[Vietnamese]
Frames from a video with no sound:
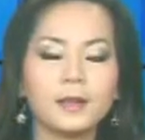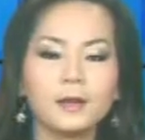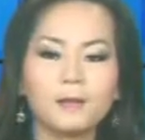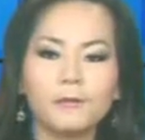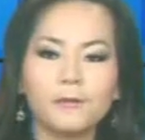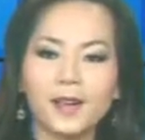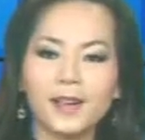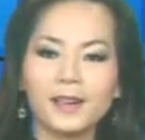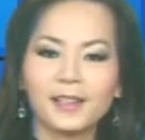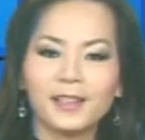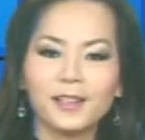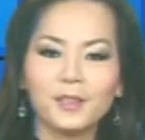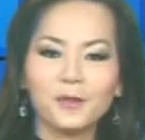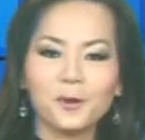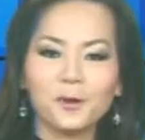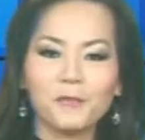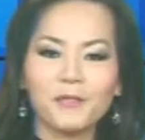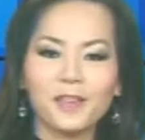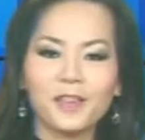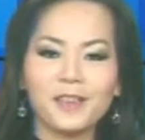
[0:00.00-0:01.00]
Và kính thưa
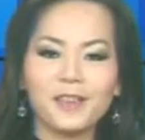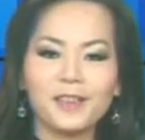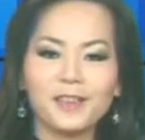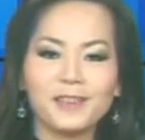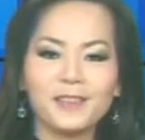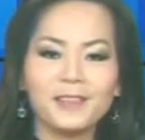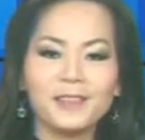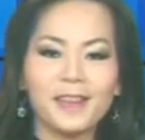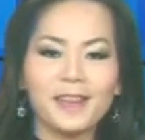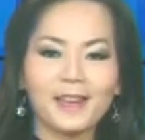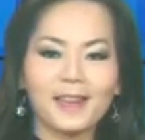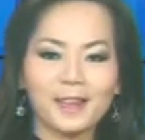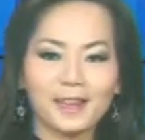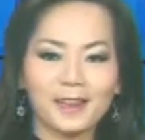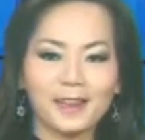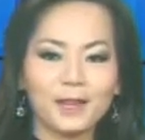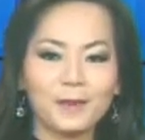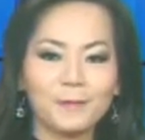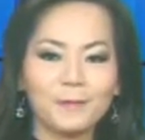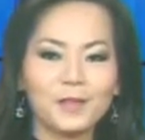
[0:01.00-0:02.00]
quý vị, nhà
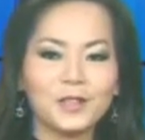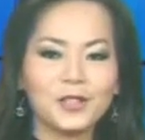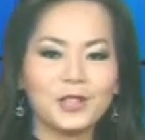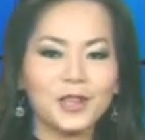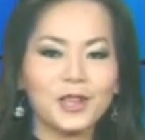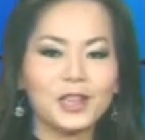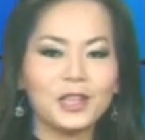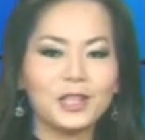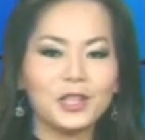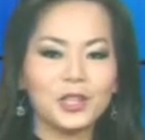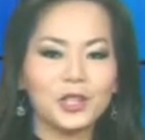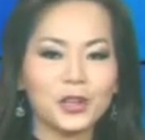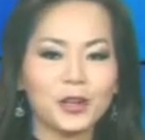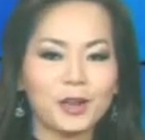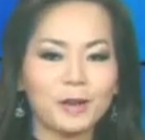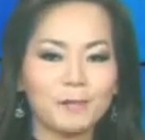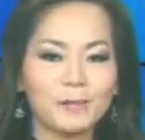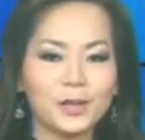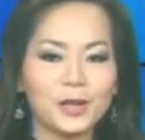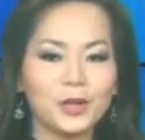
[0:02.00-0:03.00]
hàng lâm Jenny
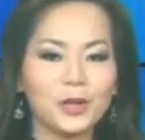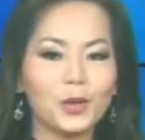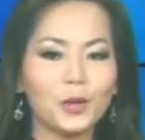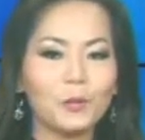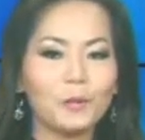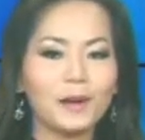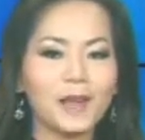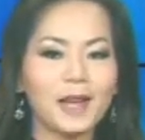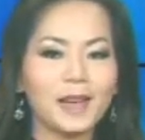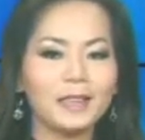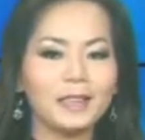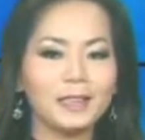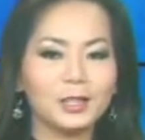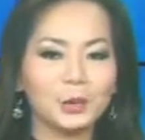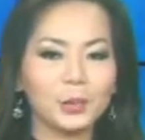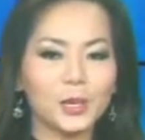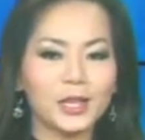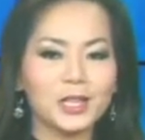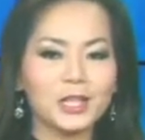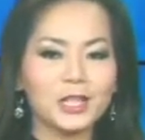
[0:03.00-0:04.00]
shop cũng là nhân
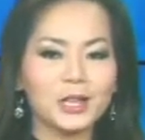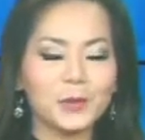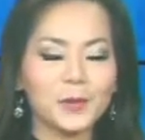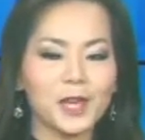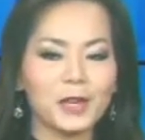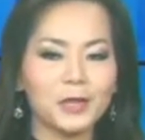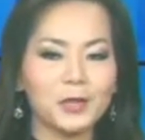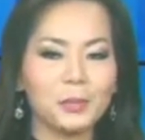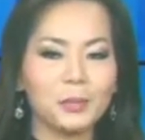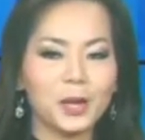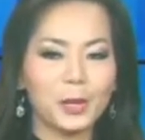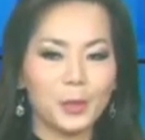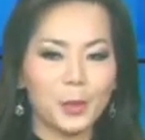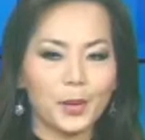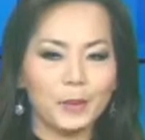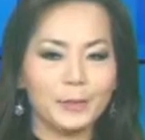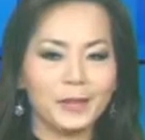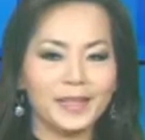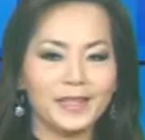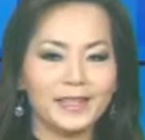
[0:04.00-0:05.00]
tuyển trao giải Nobel
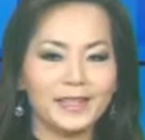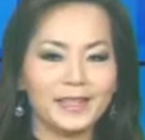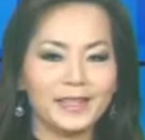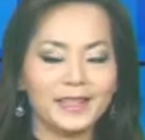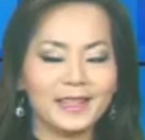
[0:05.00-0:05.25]
Hòa Bình.